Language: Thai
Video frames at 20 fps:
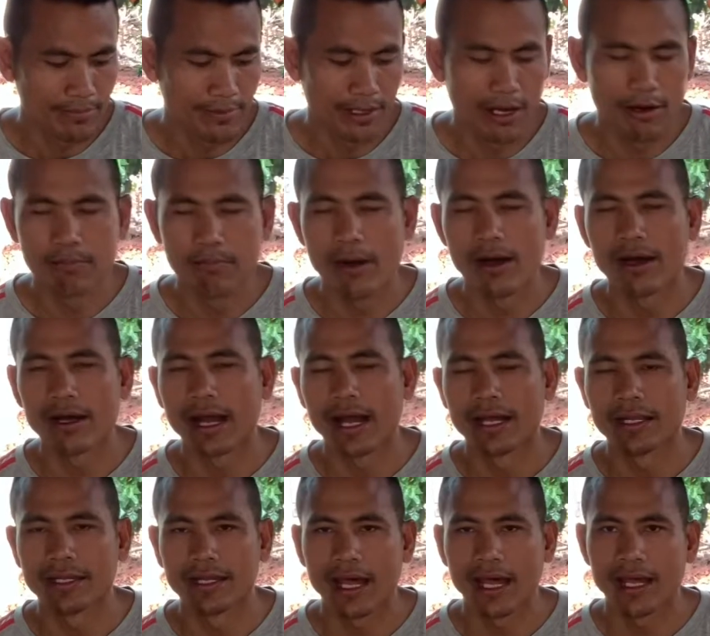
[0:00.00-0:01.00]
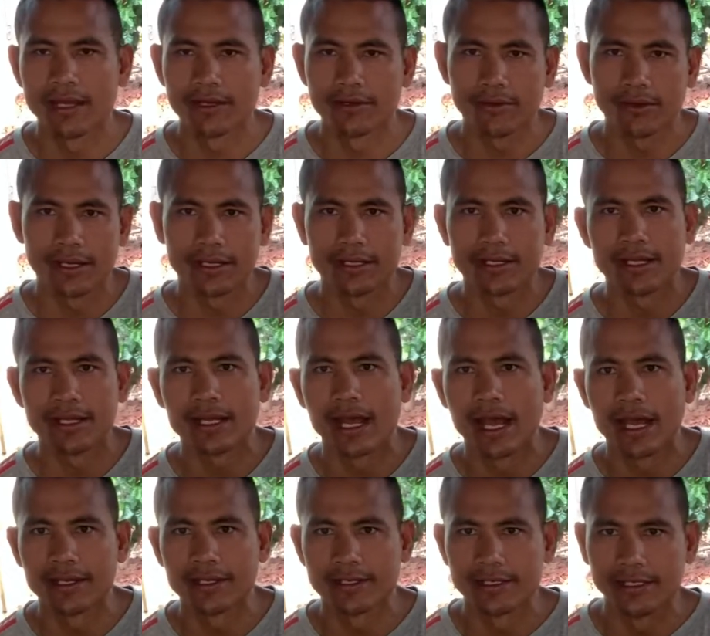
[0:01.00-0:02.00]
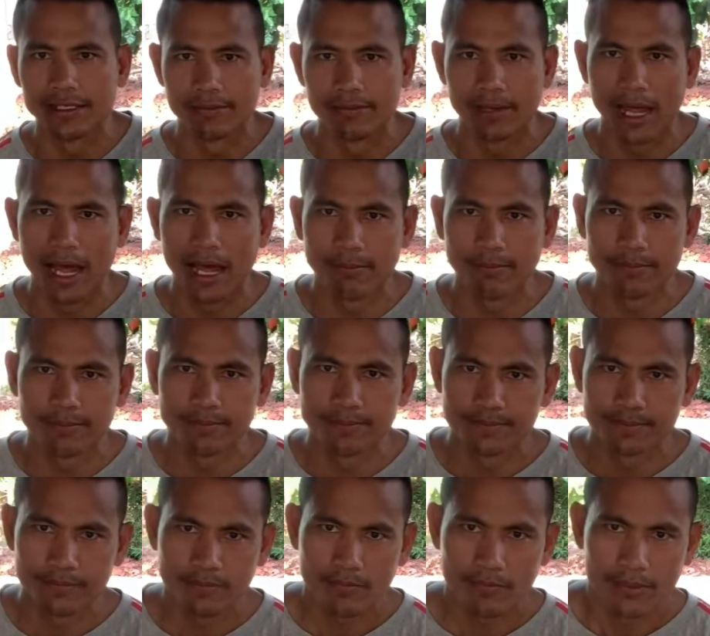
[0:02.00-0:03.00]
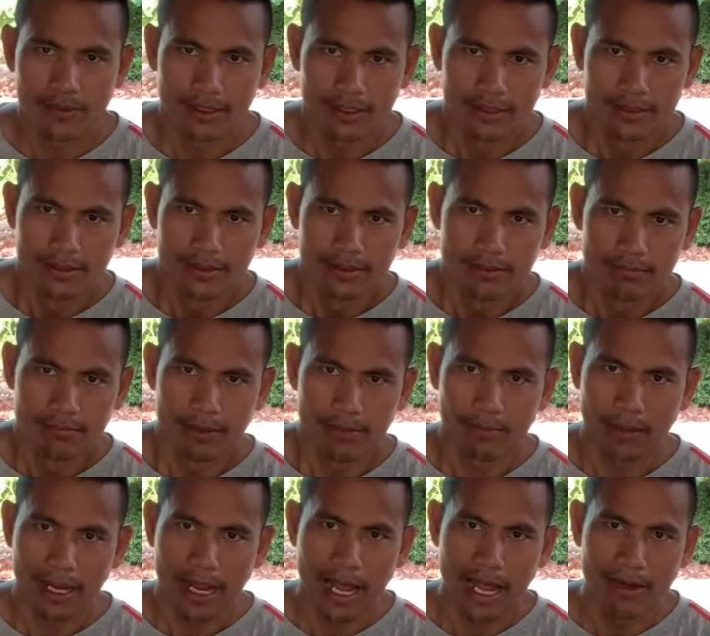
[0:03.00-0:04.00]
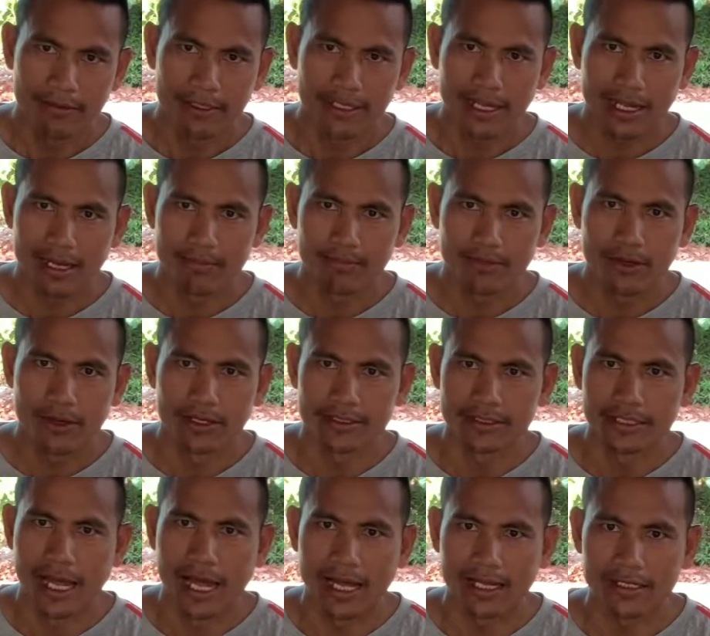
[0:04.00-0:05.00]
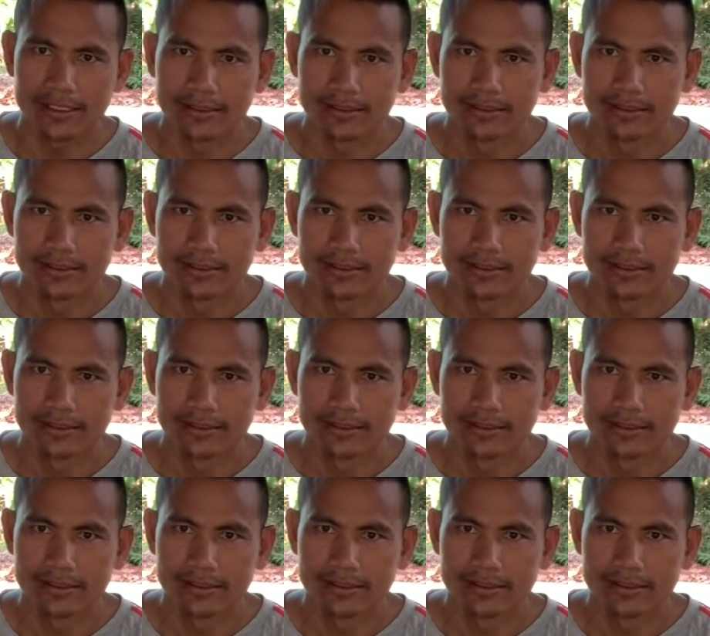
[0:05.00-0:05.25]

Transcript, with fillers: เราป้องกันได้ด้วยในการดื่มน้ำมะพร้าวนะครับ นอกจาก